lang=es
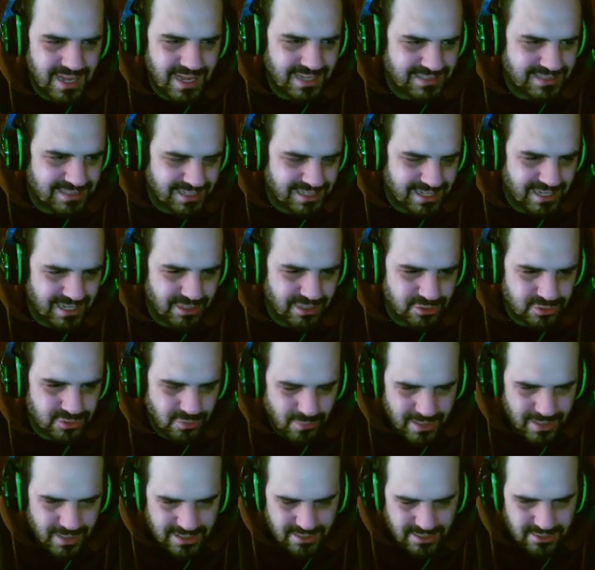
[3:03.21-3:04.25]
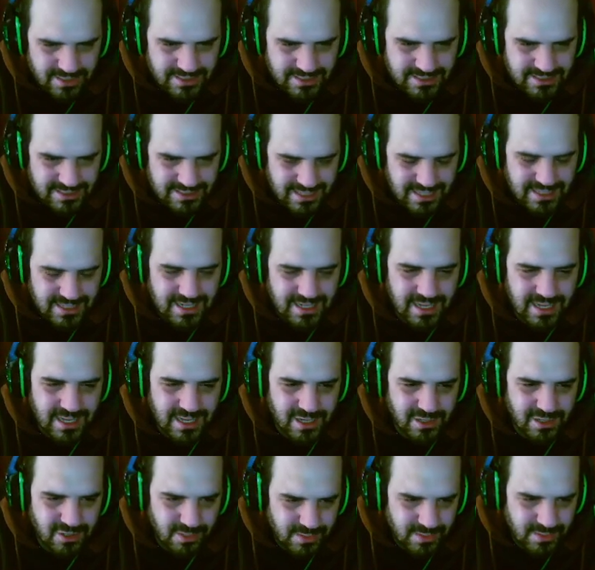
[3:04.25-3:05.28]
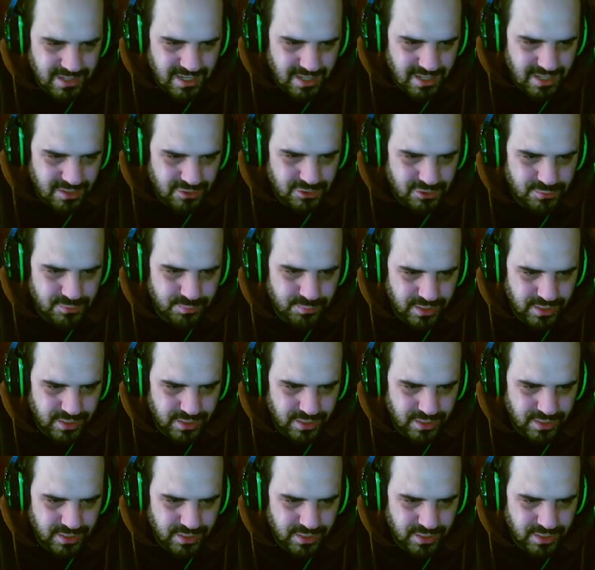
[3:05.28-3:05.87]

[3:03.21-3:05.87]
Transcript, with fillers: Así que los cuatro que están nominados,